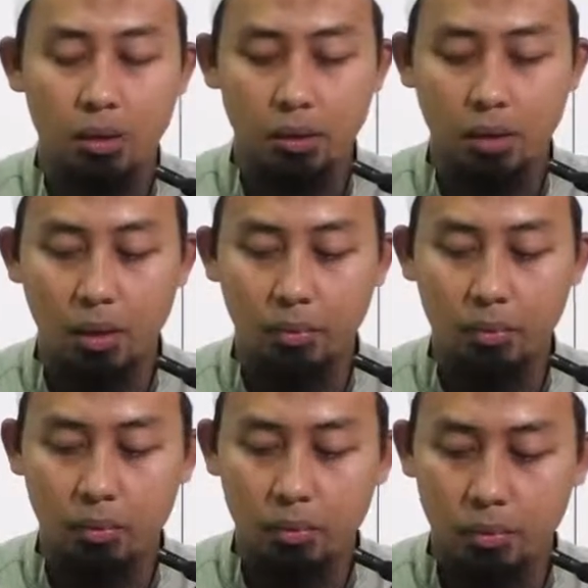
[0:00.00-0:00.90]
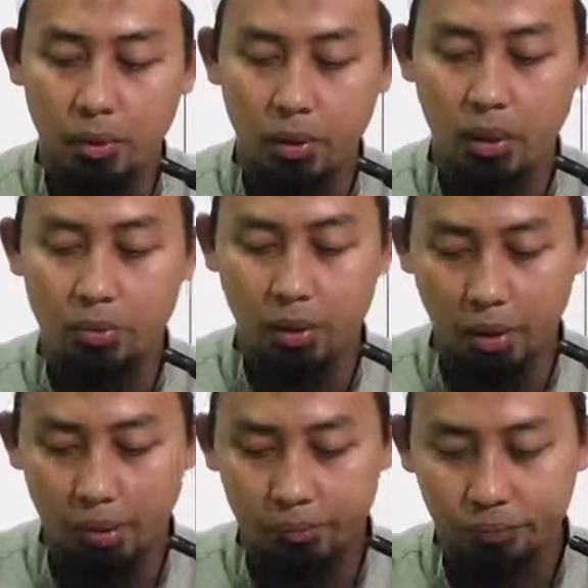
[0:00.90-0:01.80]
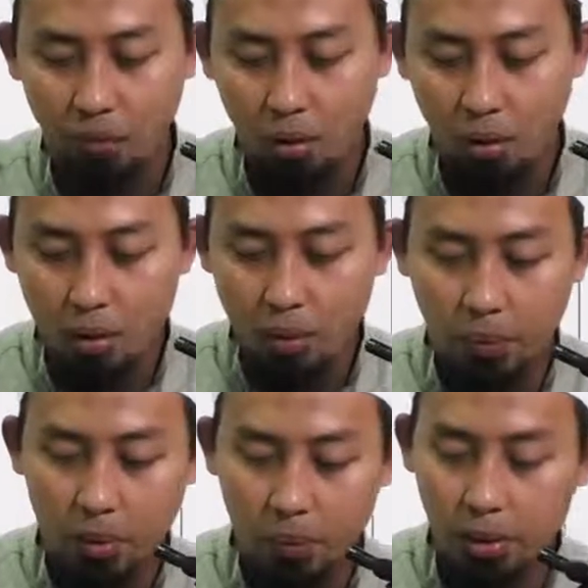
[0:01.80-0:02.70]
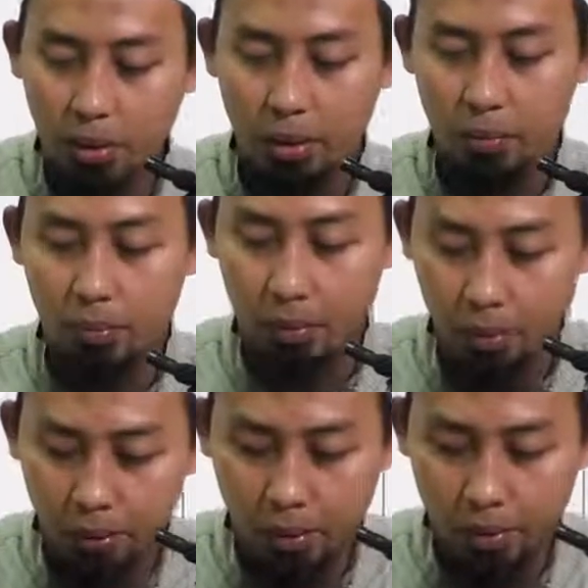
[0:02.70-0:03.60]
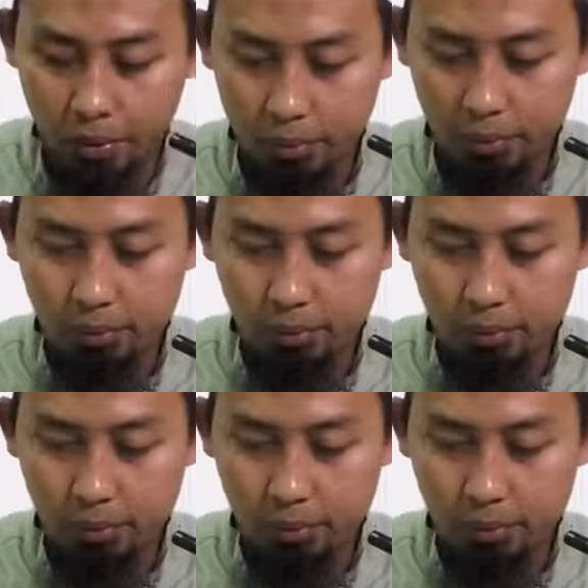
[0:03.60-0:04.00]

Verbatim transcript: di dalam di dalam salat. Para pendengar yang berbahagia,